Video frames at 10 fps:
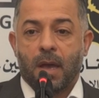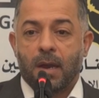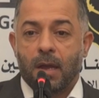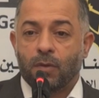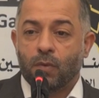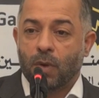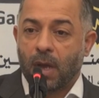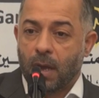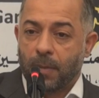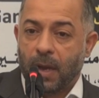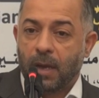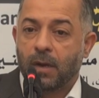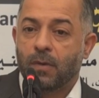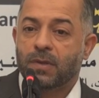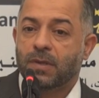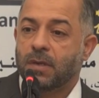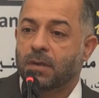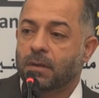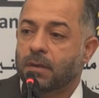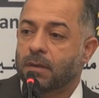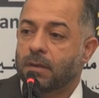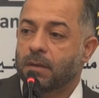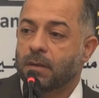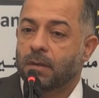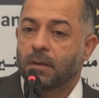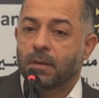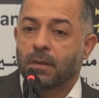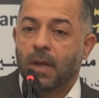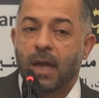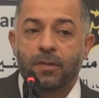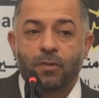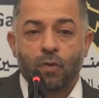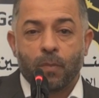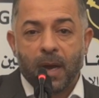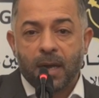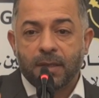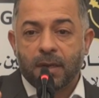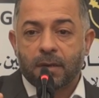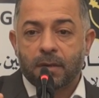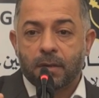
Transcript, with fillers: أنا أدعوك يا معالي الوزير أن تبادر